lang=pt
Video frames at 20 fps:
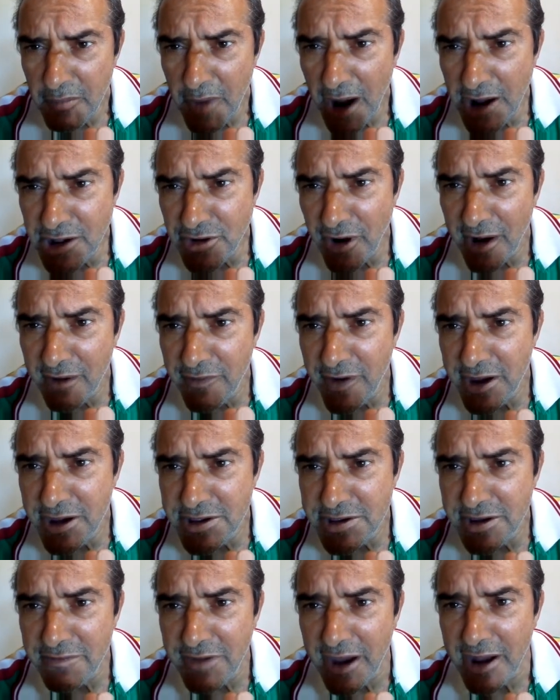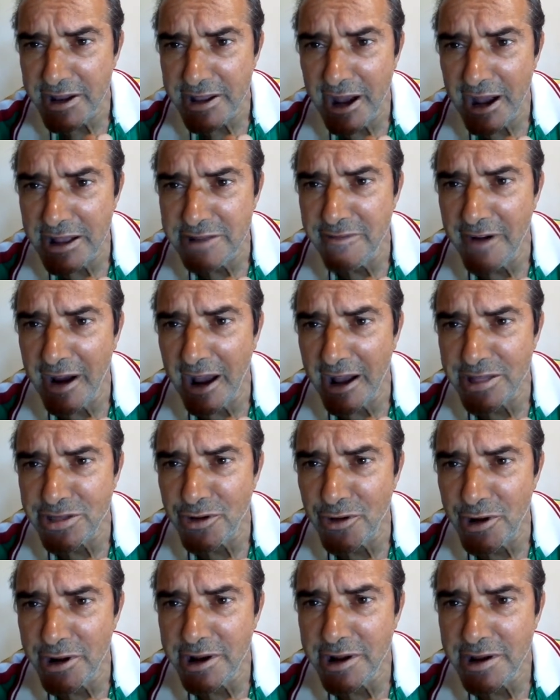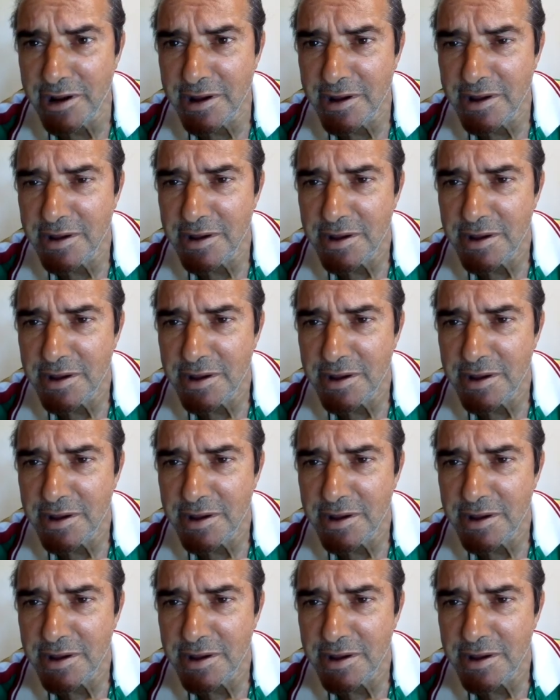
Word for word: Mais uma vez, a verdade vai à tona.